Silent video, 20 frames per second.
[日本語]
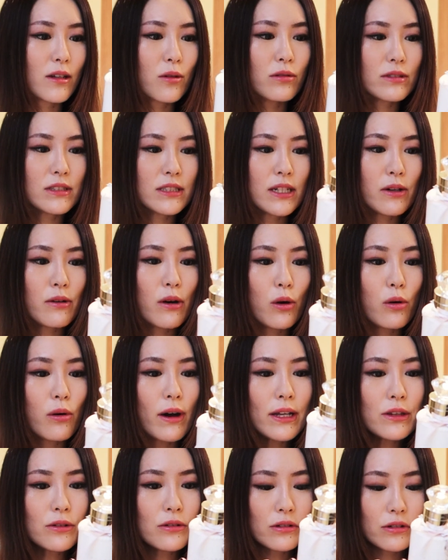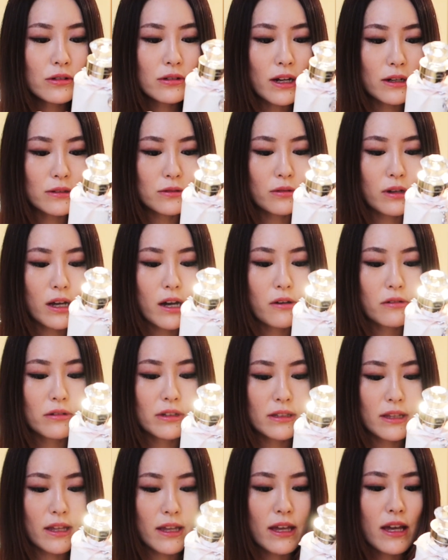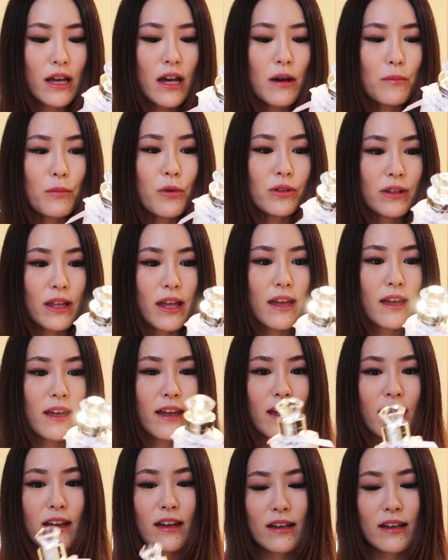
いでこちらはホワイトフローラルの香りでもうね